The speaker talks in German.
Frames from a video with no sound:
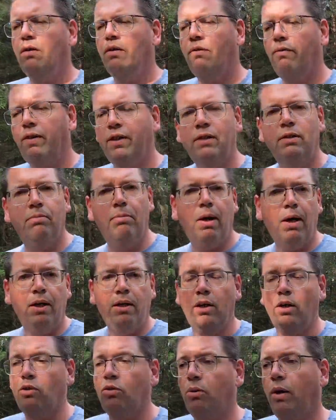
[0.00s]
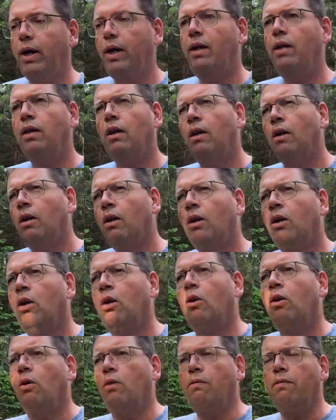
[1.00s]
was mache ich aktuell
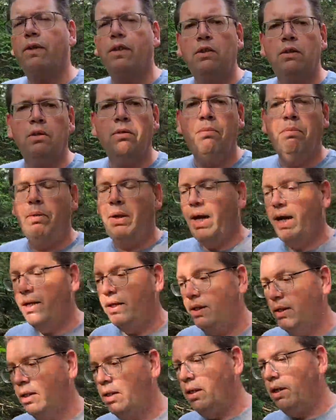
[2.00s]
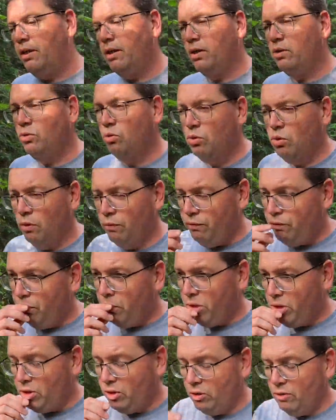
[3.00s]
und was plane ich in der Zukunft,
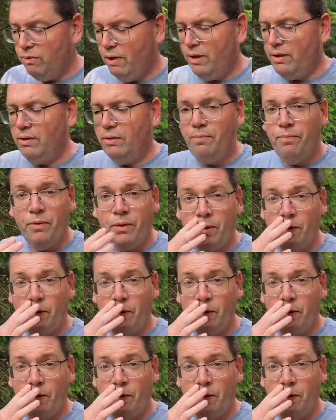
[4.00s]
beziehungsweise